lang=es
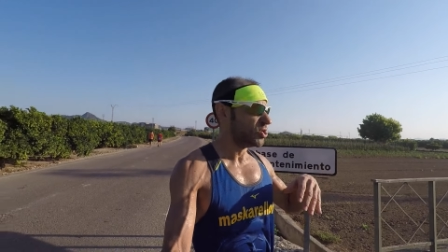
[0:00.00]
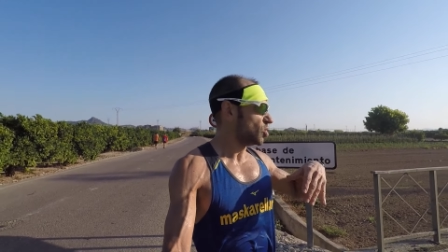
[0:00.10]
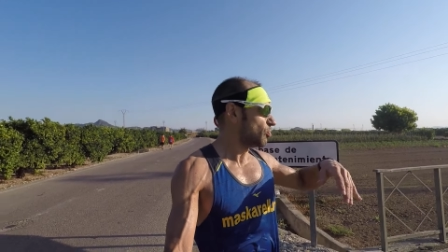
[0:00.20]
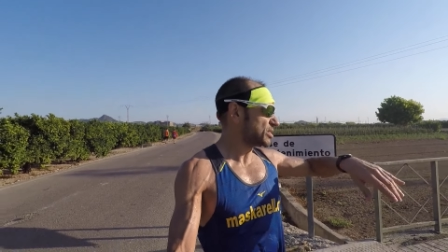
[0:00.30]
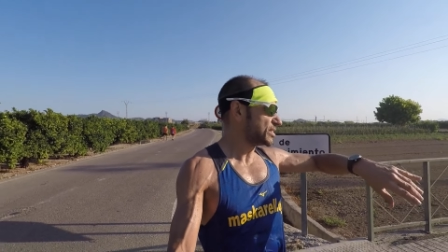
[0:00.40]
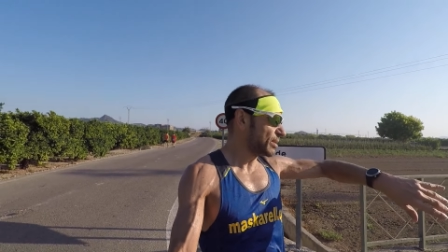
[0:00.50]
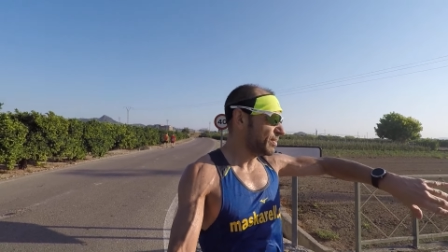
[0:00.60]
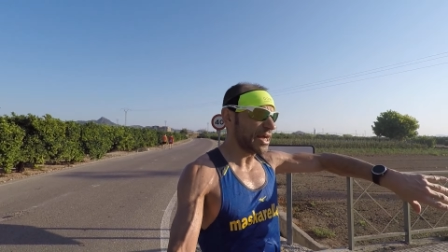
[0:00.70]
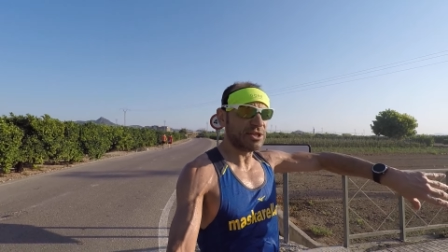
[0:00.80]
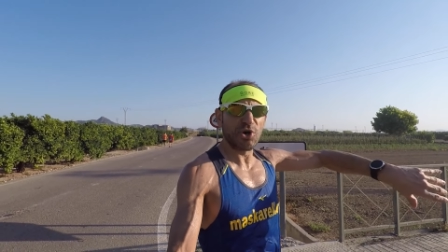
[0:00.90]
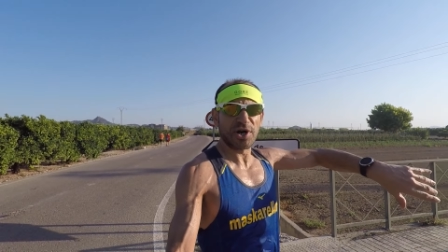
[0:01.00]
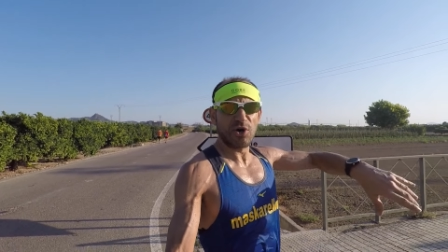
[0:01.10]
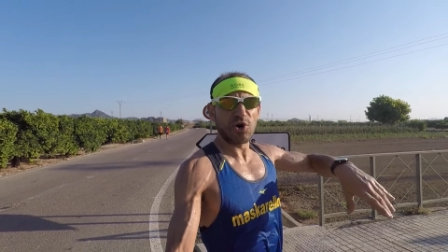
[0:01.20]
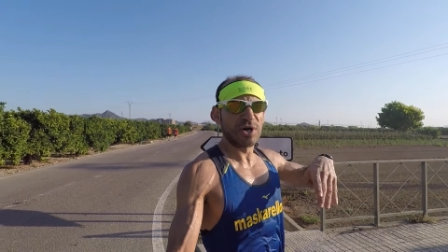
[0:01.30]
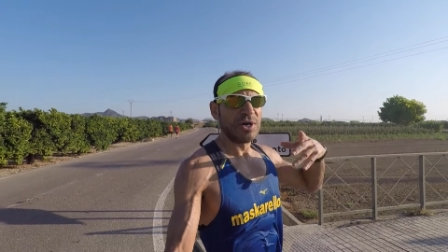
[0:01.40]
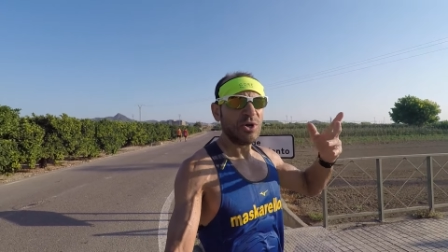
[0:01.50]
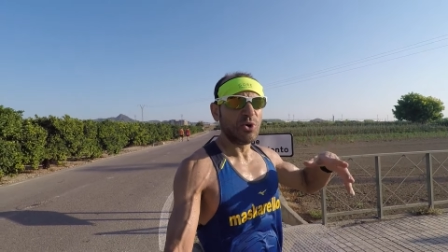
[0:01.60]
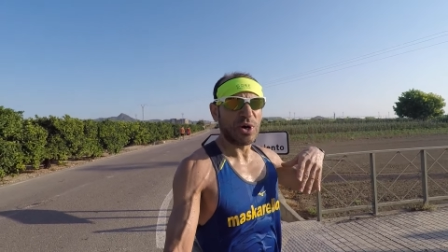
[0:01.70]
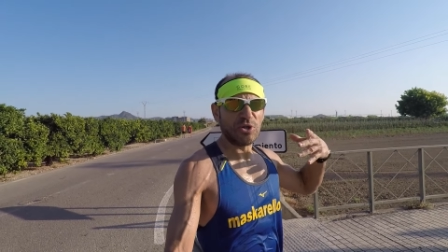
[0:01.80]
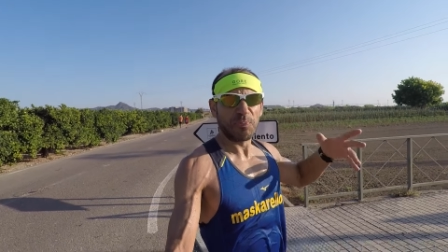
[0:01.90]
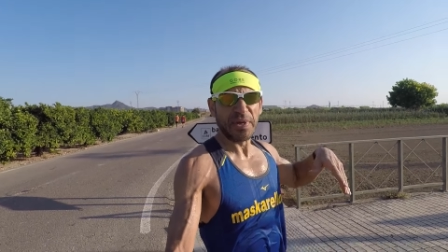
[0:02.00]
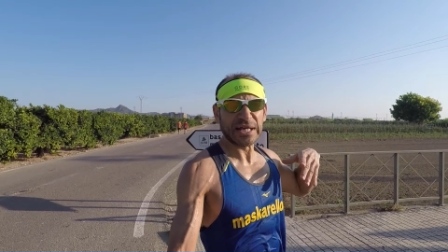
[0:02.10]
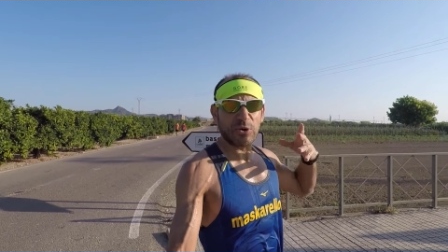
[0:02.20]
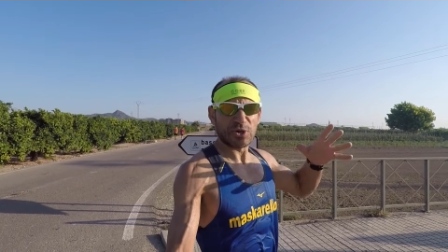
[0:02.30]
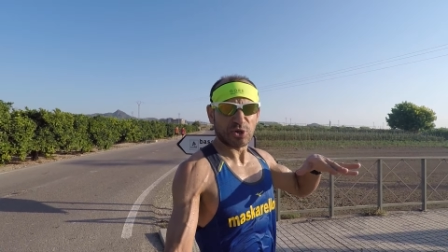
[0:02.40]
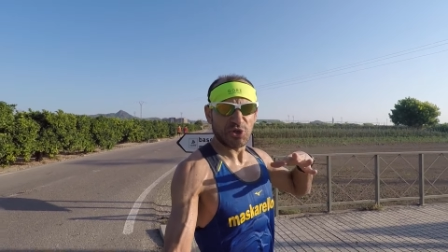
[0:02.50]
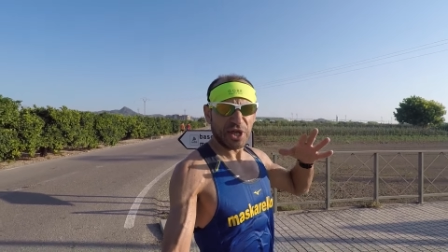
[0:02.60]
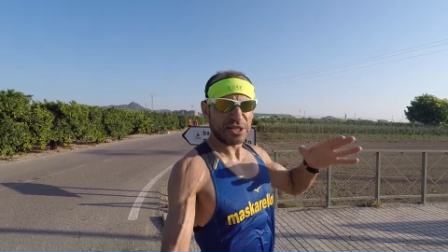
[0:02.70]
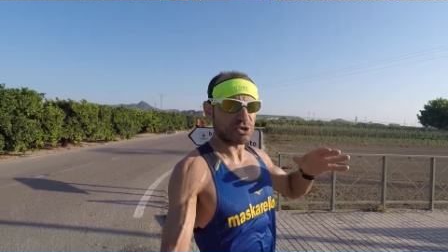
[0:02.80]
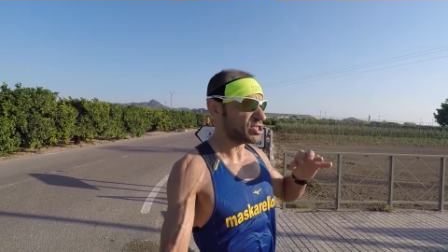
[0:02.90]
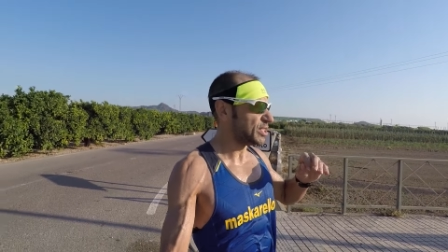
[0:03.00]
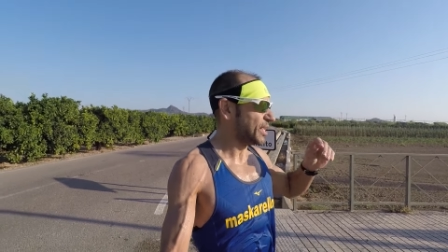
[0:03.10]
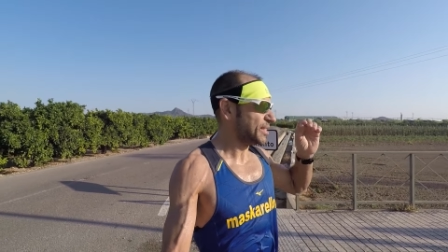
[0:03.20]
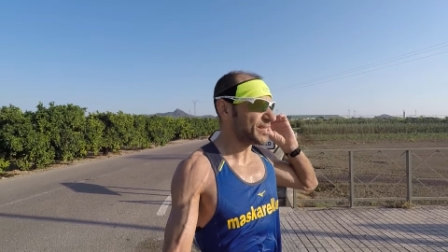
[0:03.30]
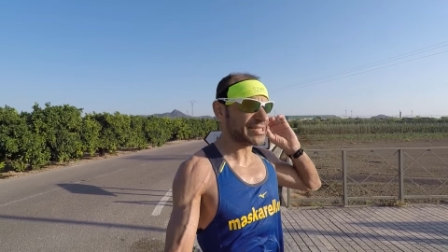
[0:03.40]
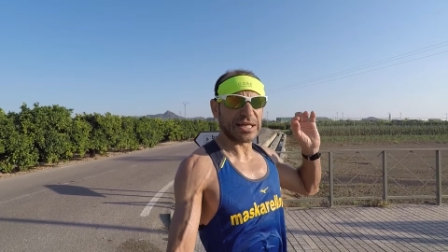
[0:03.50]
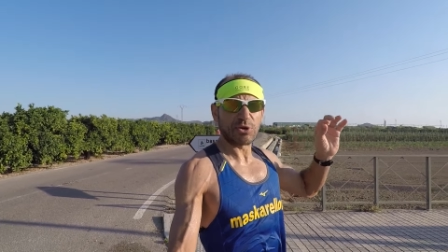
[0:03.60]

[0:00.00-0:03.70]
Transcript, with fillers: No puedes estar mirando el reloj cuando pita el 400 y tal, tienes que estar